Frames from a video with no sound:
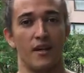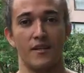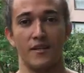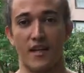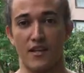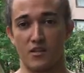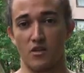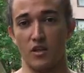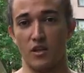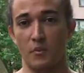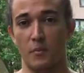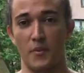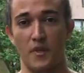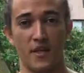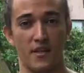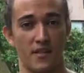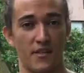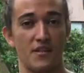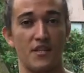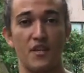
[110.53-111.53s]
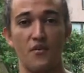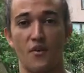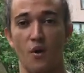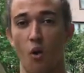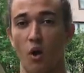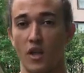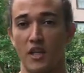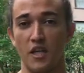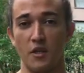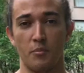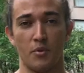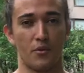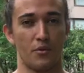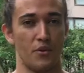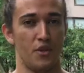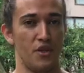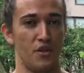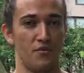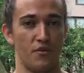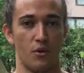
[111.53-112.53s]
nas Olimpíadas, nível olímpico,
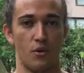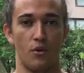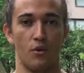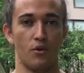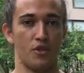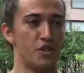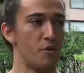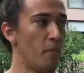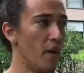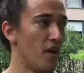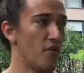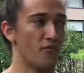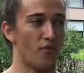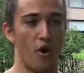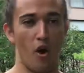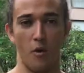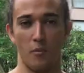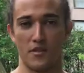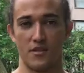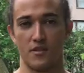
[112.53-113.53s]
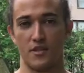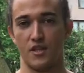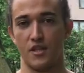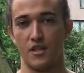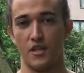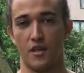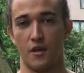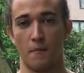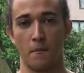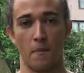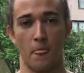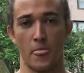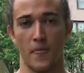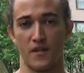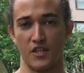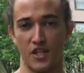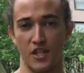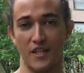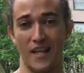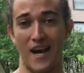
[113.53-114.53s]
nível de performance de
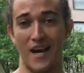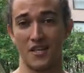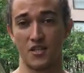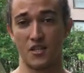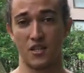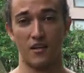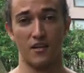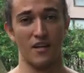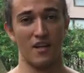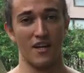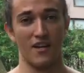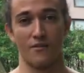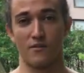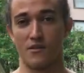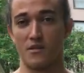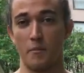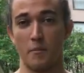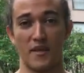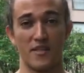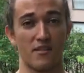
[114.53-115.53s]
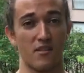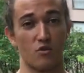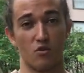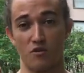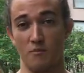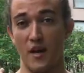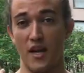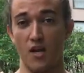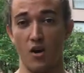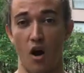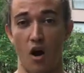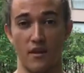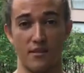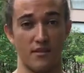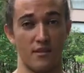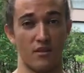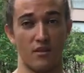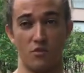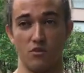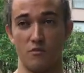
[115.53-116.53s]
ginástica, você precisa dos
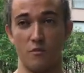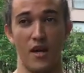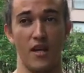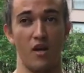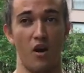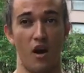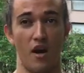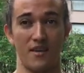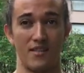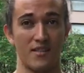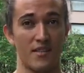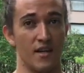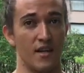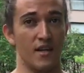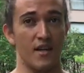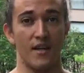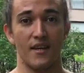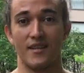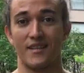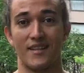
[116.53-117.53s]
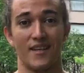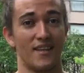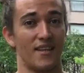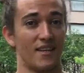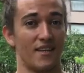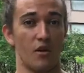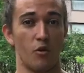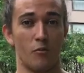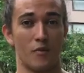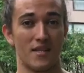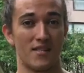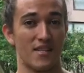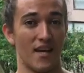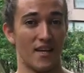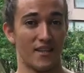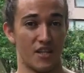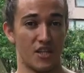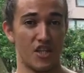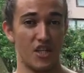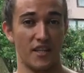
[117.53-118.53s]
melhores. Então os melhores tem que ter uma
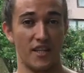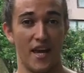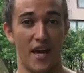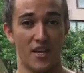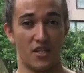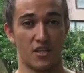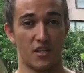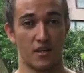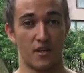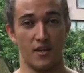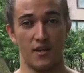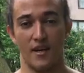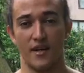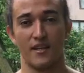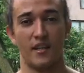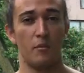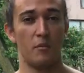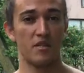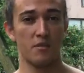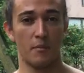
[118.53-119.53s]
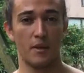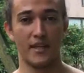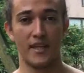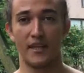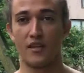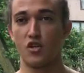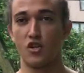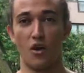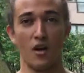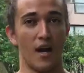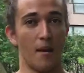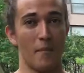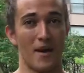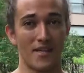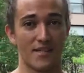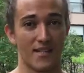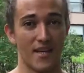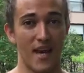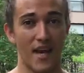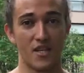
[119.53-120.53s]
certa genética. Da mesma maneira que jogar
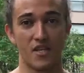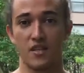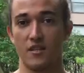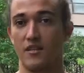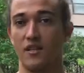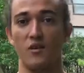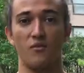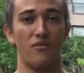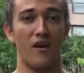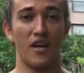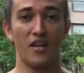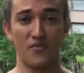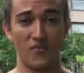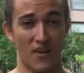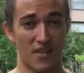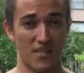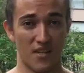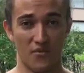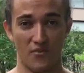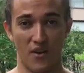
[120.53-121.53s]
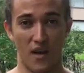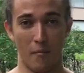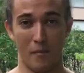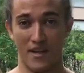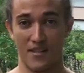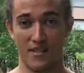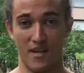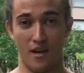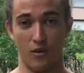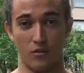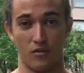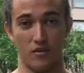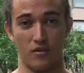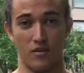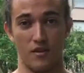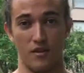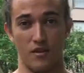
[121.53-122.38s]
basquete não vai te fazer ficar mais alto,